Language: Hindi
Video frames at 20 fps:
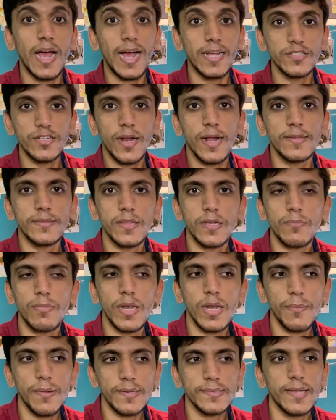आज रात तक
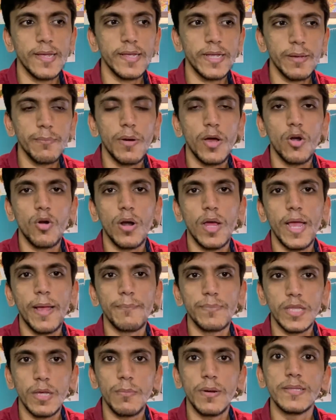मतलब ऐसा है कि बड़ोड़ा
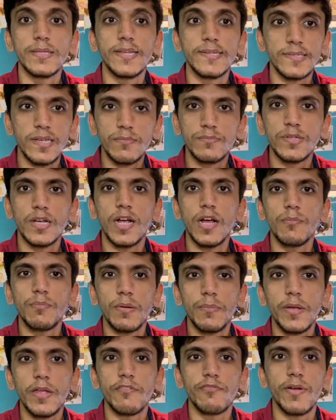अहमदाबाद ये सब जगह पे
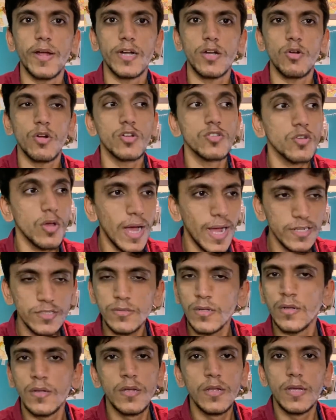भी इफेक्ट होगा तो आज
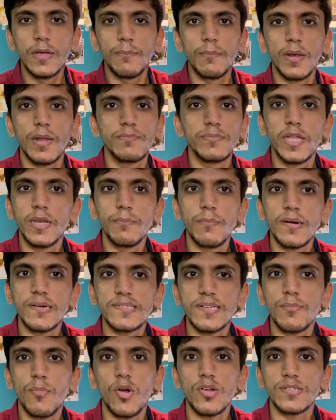मतलब दिन भर
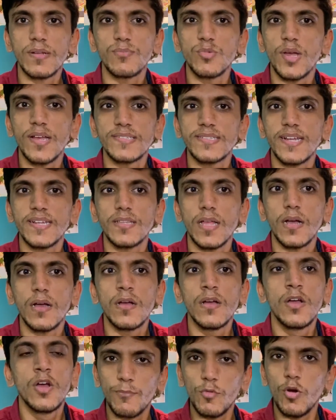से मौसम तो ऐसा ही
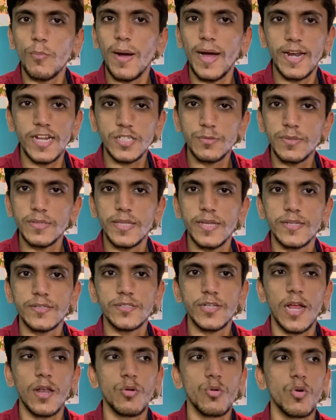था हमको बारिश भी तेज़
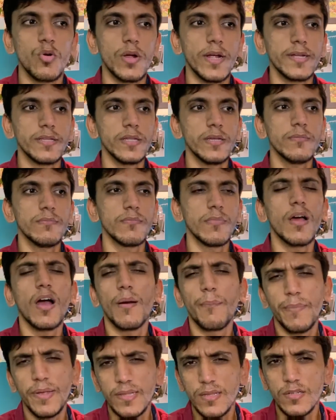चालू हो गई थी
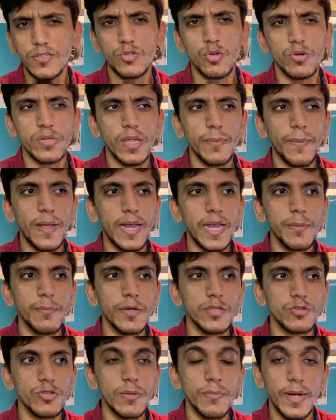अभी जस्ट थोड़ी देर पहले ही
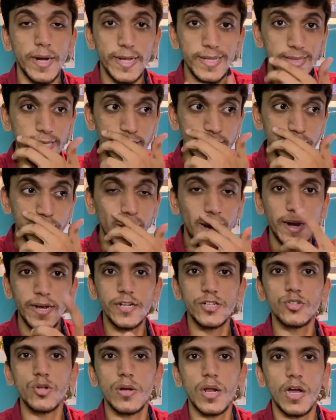बंद हुई बाकी तेज़
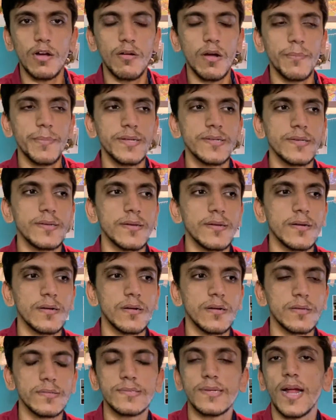बारिश और हवा भी
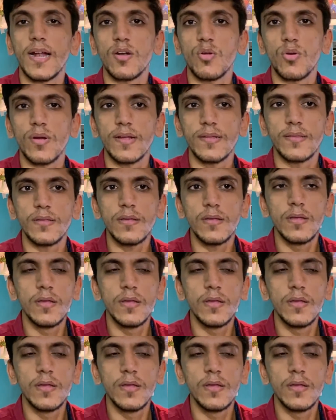स्टार्ट हो गई थी